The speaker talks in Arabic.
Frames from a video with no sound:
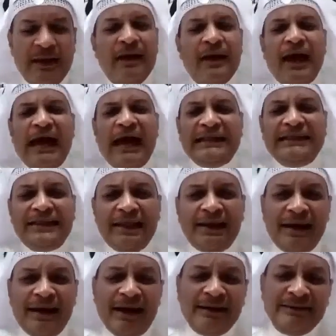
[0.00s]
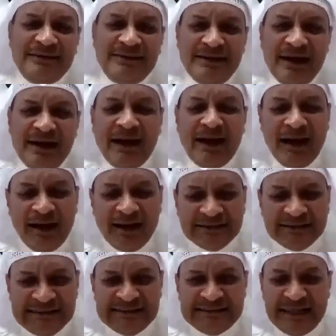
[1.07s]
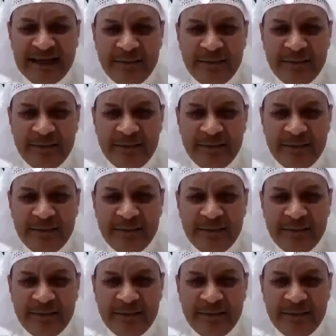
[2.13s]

حتى الان عاجزه